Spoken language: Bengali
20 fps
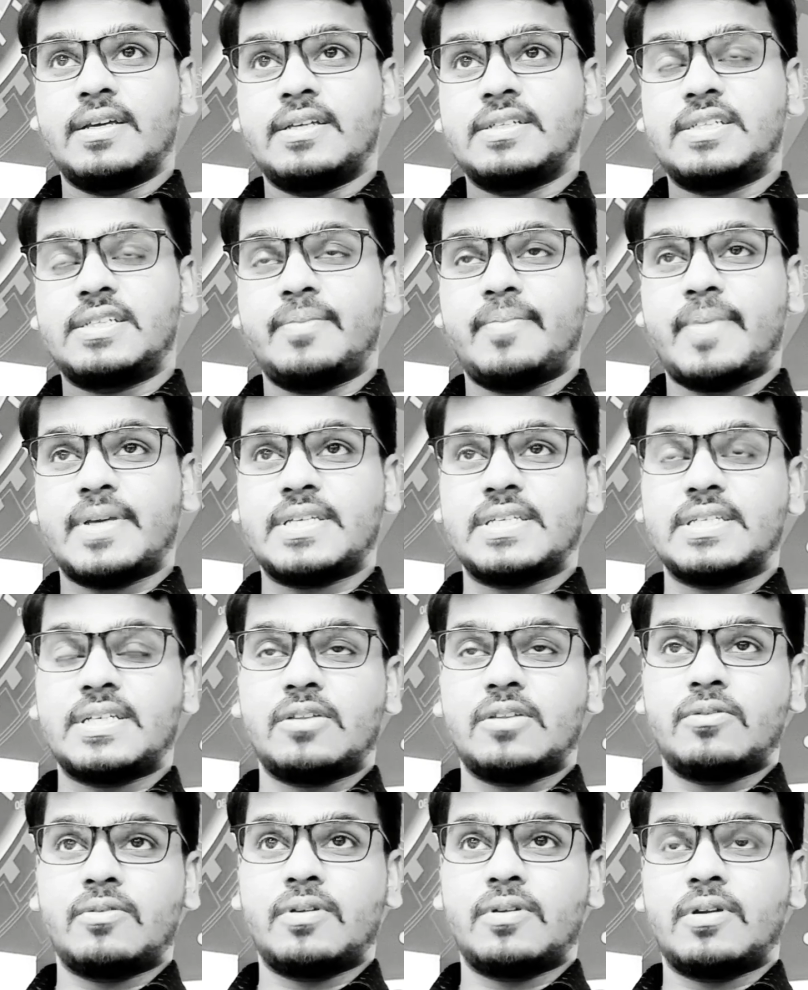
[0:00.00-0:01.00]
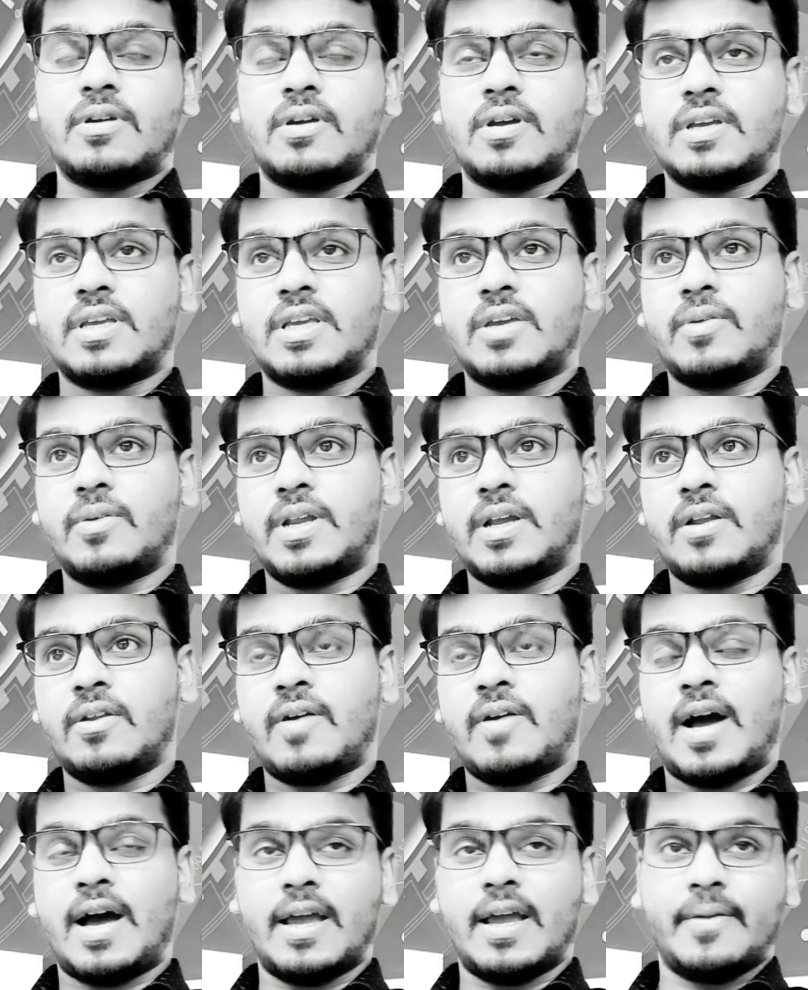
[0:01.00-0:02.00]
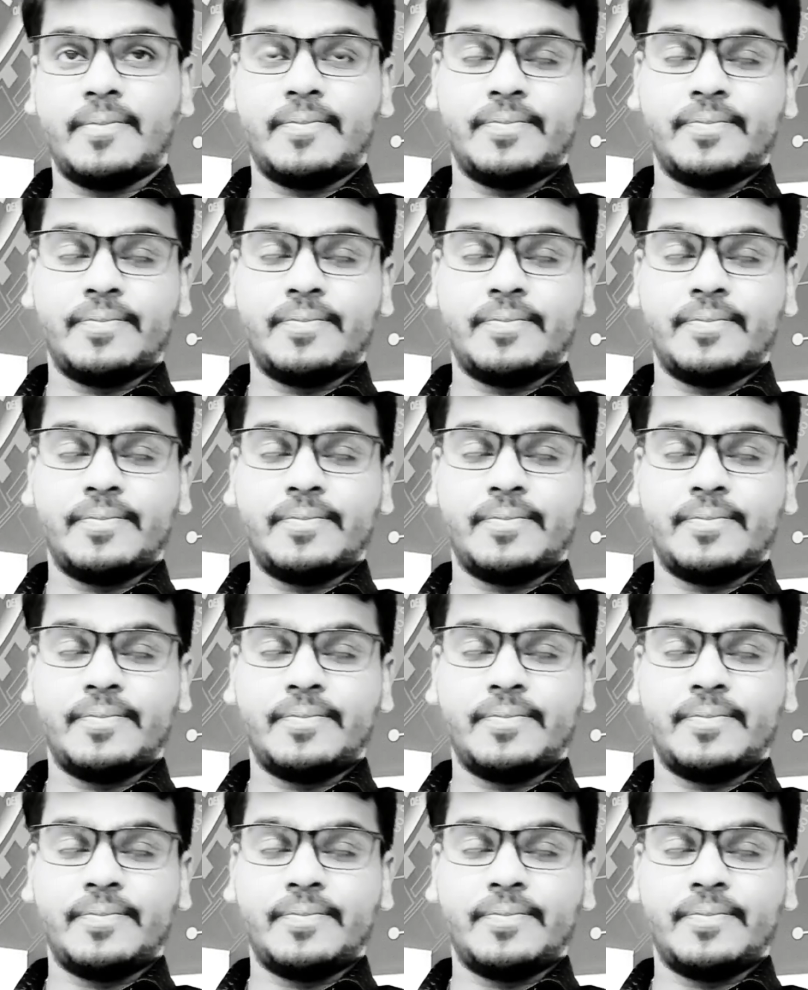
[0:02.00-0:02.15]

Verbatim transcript: সে মেসেজটা ধরুন কেউ লিখলো হাই